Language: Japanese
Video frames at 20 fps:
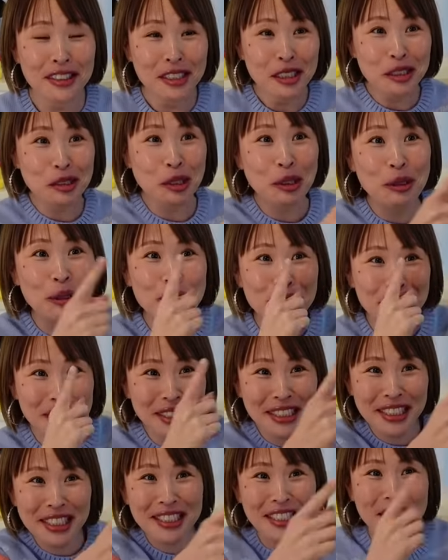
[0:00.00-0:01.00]
その刺
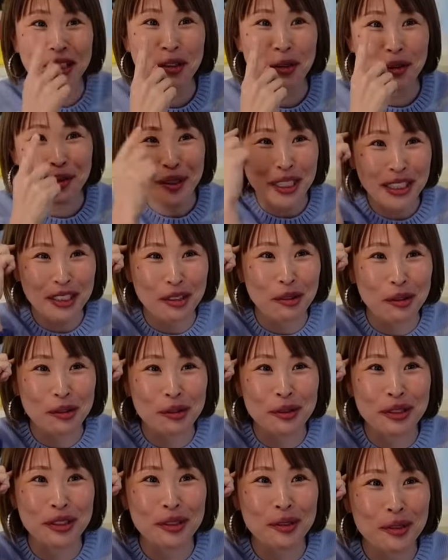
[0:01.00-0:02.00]
激を受けたこと
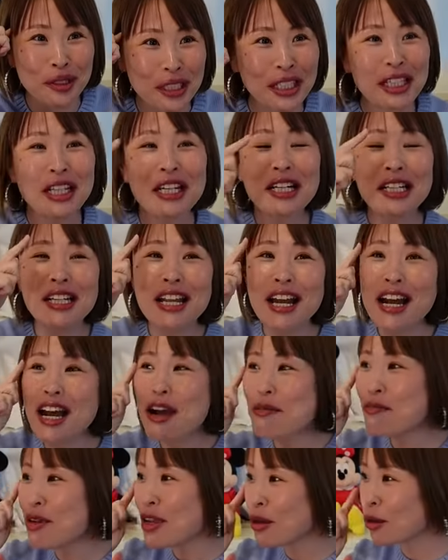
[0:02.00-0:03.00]
によって、
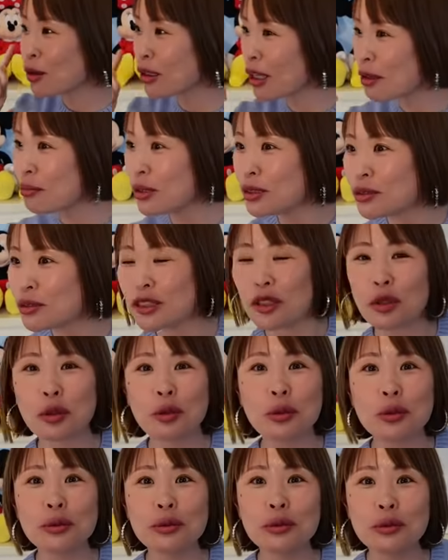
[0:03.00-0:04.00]
ラーメンを食べるっていう
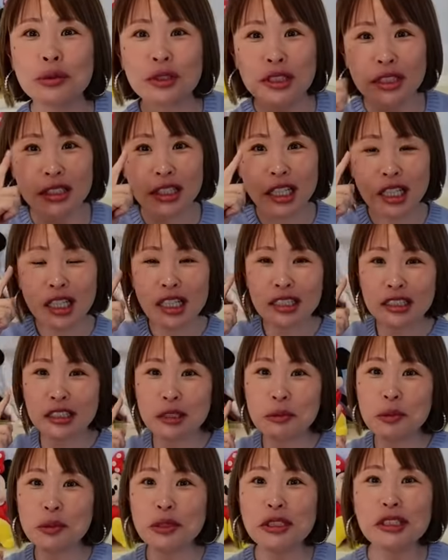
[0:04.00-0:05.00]
行動に、自
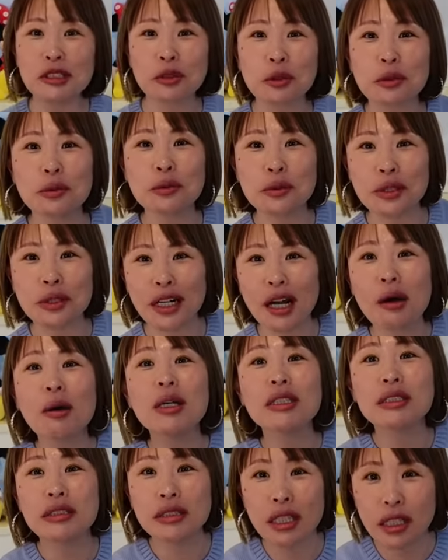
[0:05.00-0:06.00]
分自身の行動が変
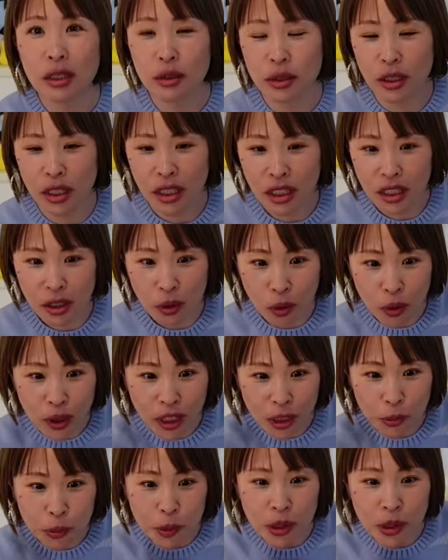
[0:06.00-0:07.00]
わっちゃう。これ
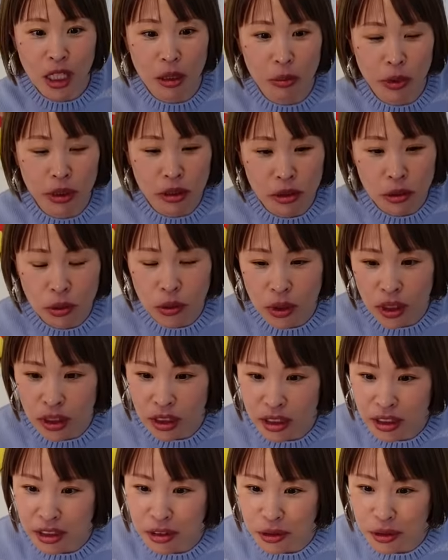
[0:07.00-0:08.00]
がプライミング効果って
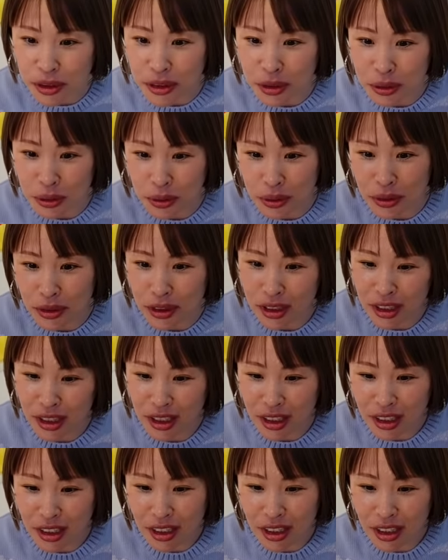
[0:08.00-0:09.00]
やつです。
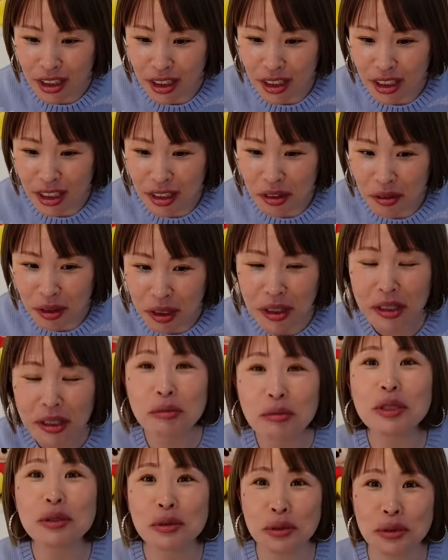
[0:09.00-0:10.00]
わかり
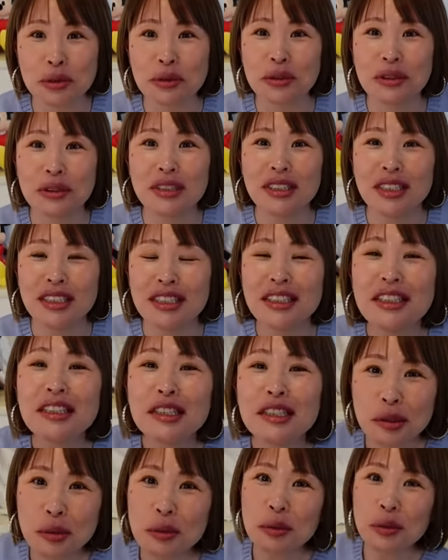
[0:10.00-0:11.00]
ます
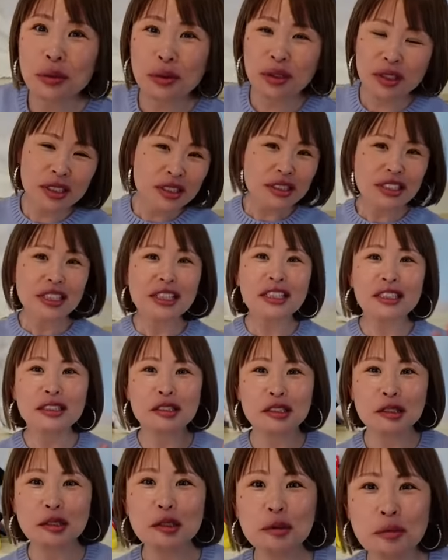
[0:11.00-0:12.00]
そう。だから
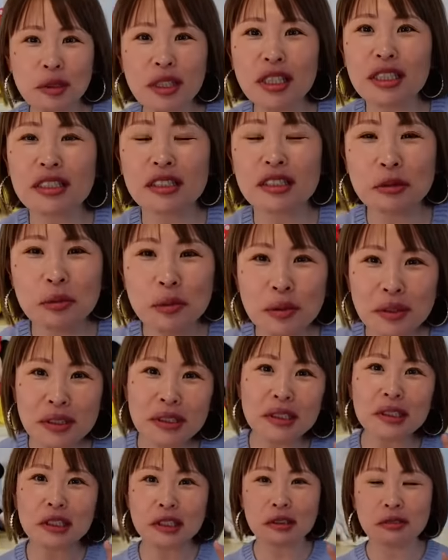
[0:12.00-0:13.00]
実は自分
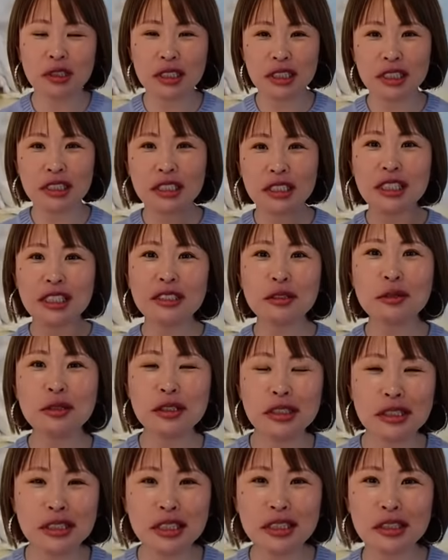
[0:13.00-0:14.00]
たちは知らず
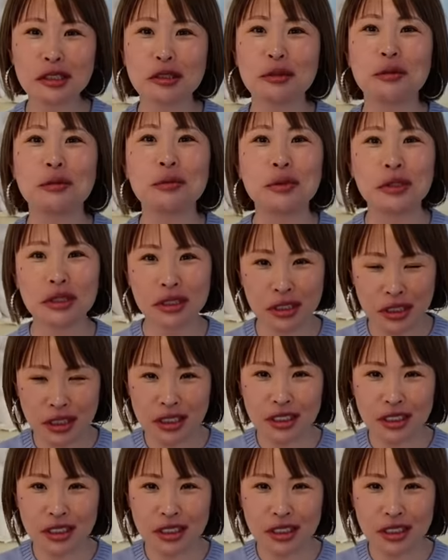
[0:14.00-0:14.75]
知らずのうちに、